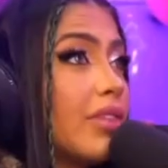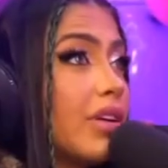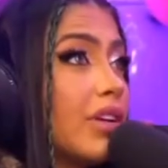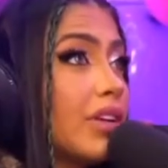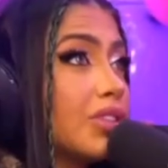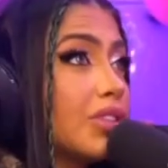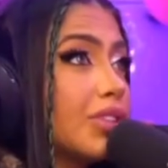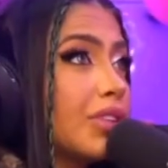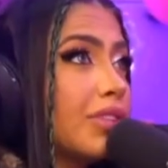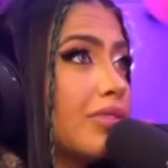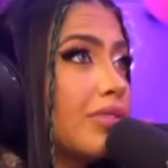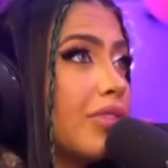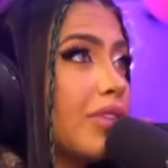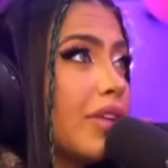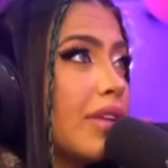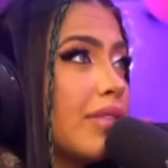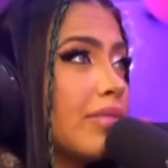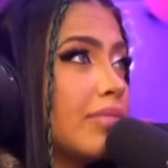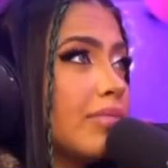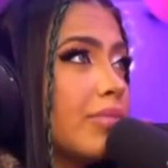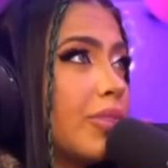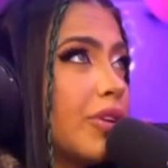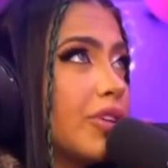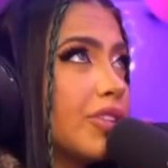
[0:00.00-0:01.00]
Eu acho que foi
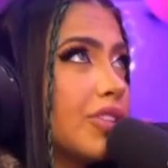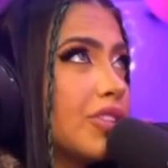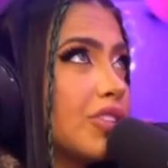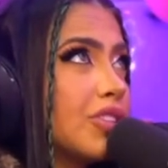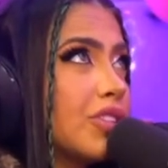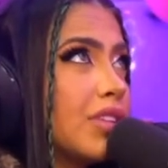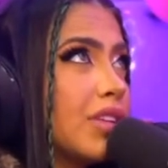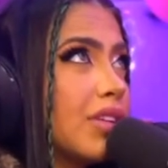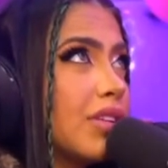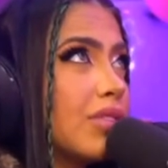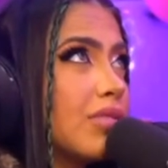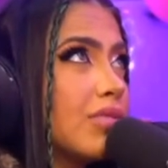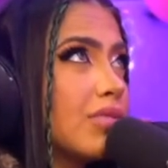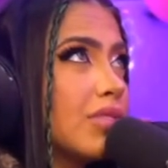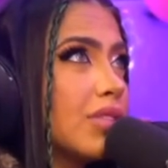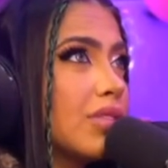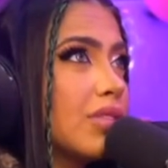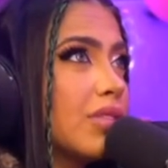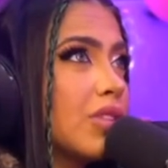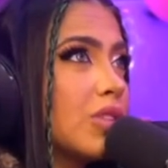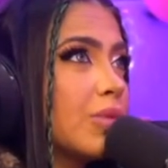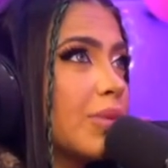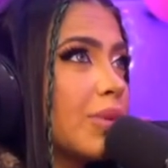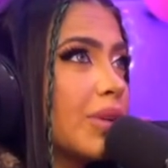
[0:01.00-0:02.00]
importante ter
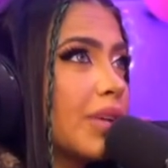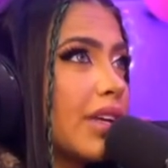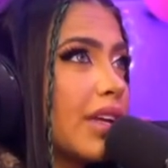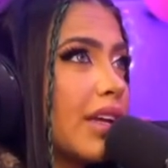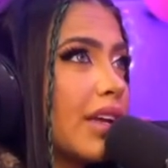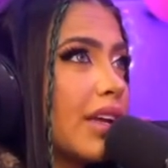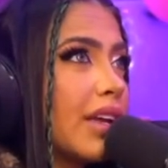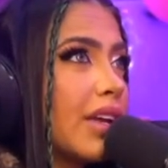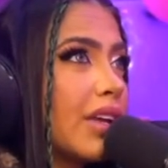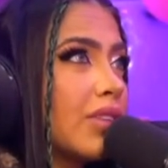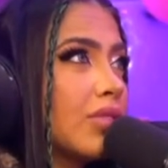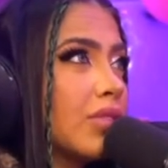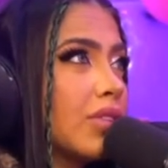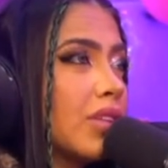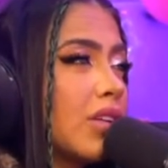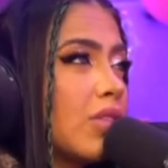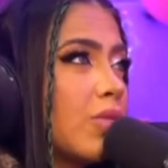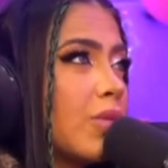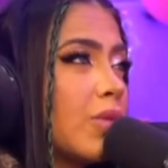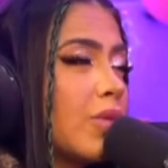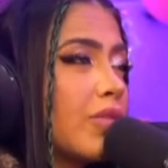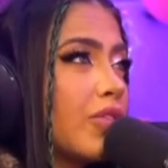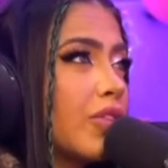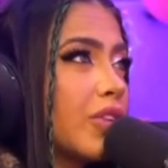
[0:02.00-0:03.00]
acontecido isso, porque, querendo ou não,
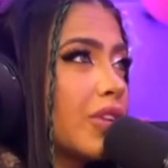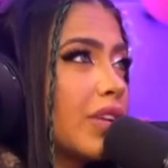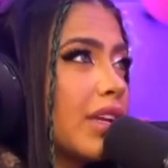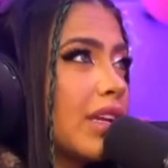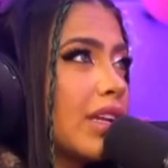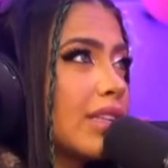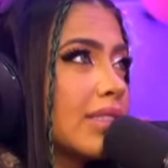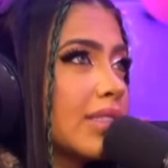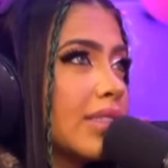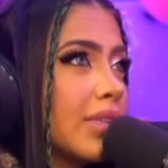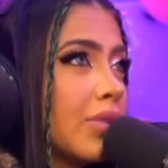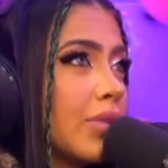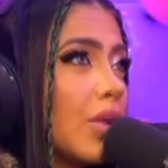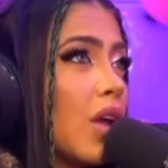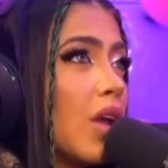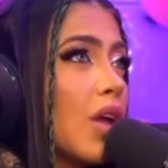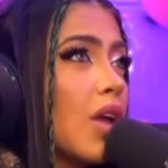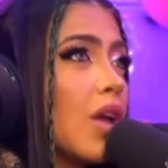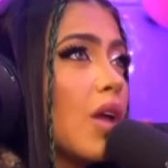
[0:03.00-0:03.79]
me fortaleceu.